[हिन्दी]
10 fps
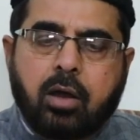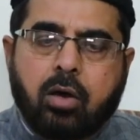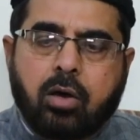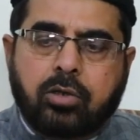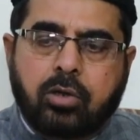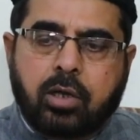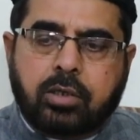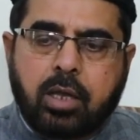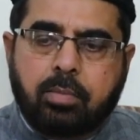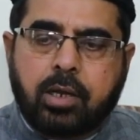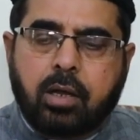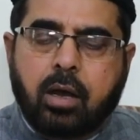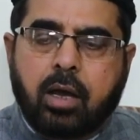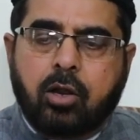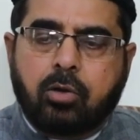और जो असम्बली
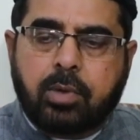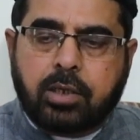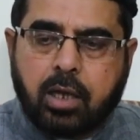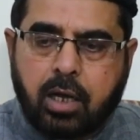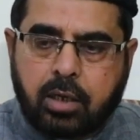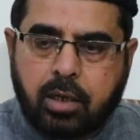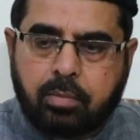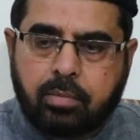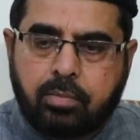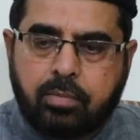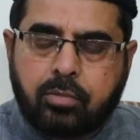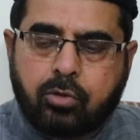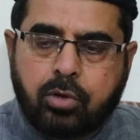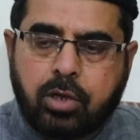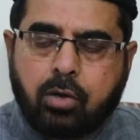हाल उनमें जाके
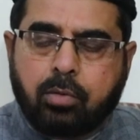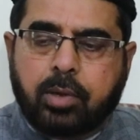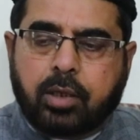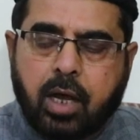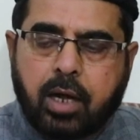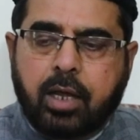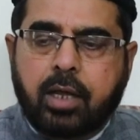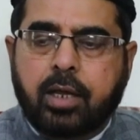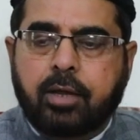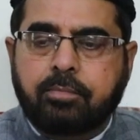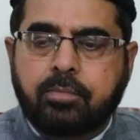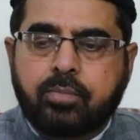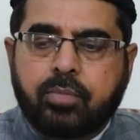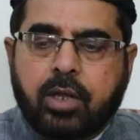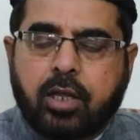दुनिया को बता रहे हैं
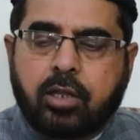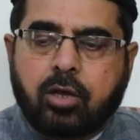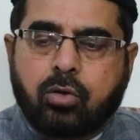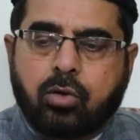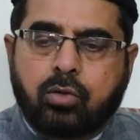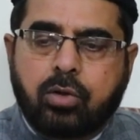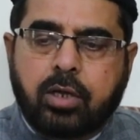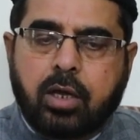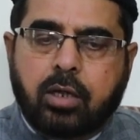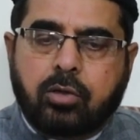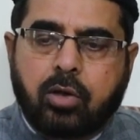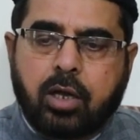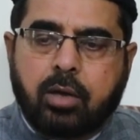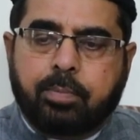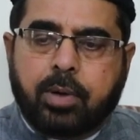कि देखो दुनिया जो
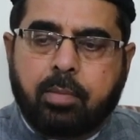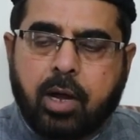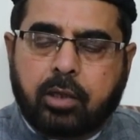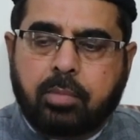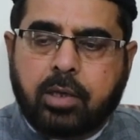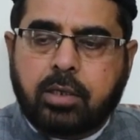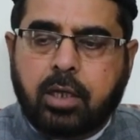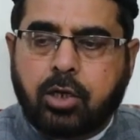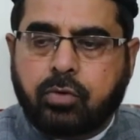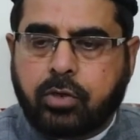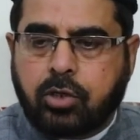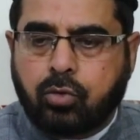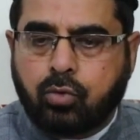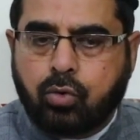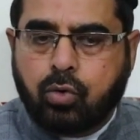है परमात्मा से ईश्वर से
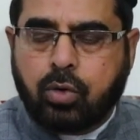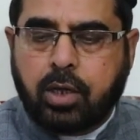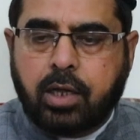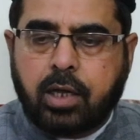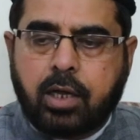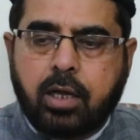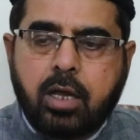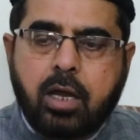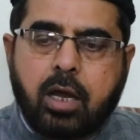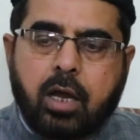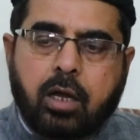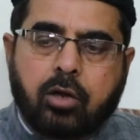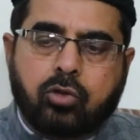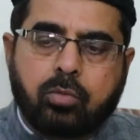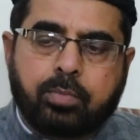दूर हो गई है
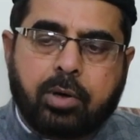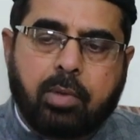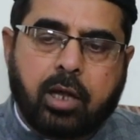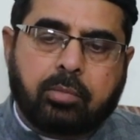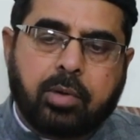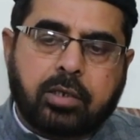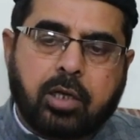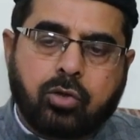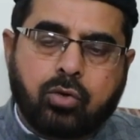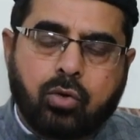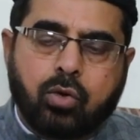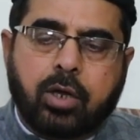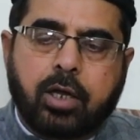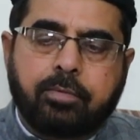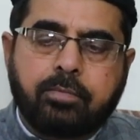अगर तुम परमात्मा के साथ
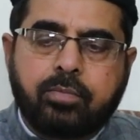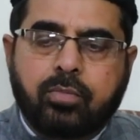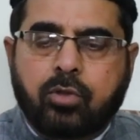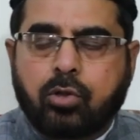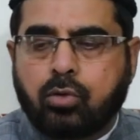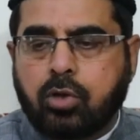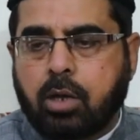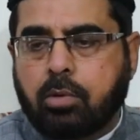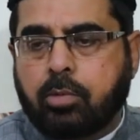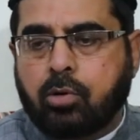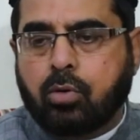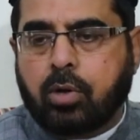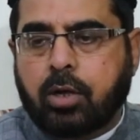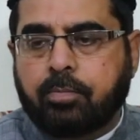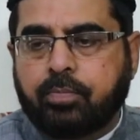जुड़ोगे तो दुनिया में अमन होगा